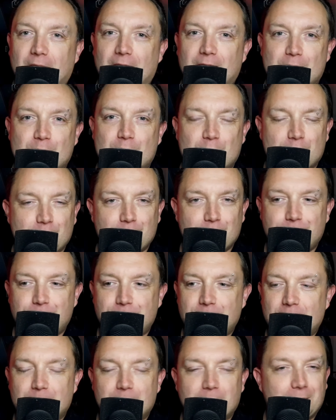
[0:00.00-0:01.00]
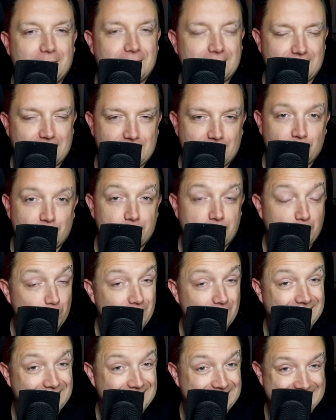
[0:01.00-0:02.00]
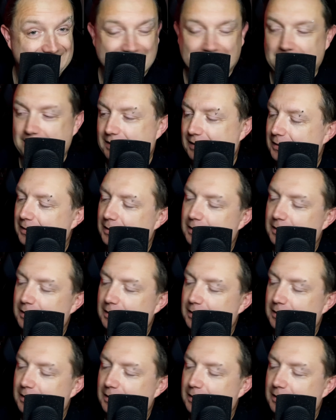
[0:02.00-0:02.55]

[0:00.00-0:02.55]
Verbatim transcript: Y, czy film ma sensowną fabułę? Tak.